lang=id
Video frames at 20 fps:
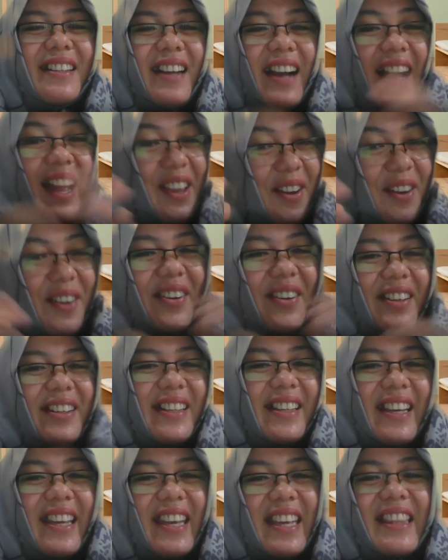Ayo
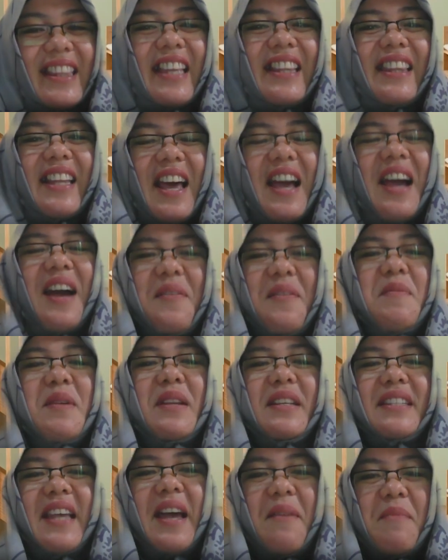kita telaah
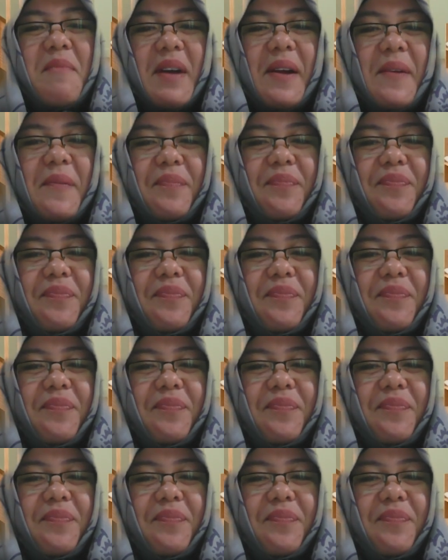bersama.